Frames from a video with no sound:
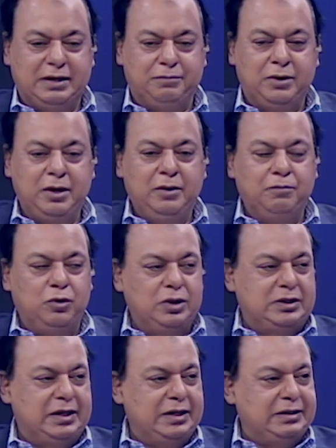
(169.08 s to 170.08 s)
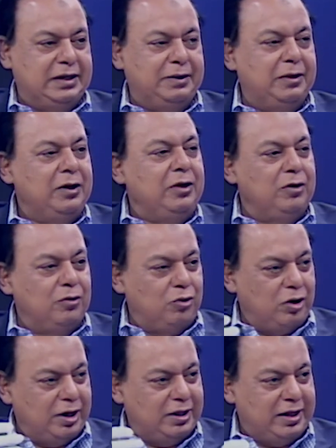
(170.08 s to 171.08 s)
এটা থেকে আমরা
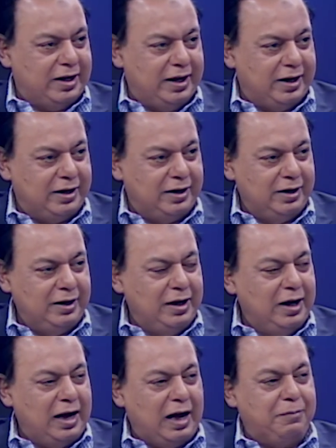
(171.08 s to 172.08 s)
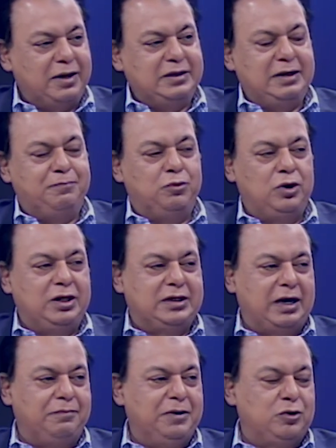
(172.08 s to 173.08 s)
ঘরে থাকেন আবার যে পুলিশ
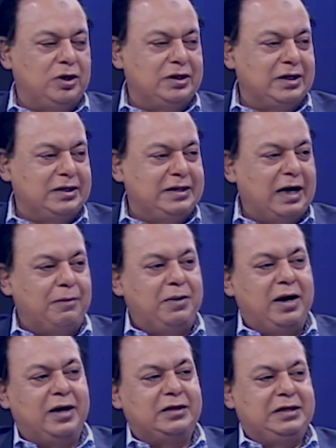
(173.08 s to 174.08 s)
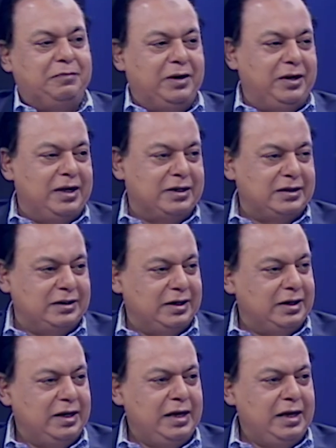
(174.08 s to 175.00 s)
আর্মি চলে যাচ্ছে আবার সে বেরিয়ে হ্যাঁ। আসছে বিশেষ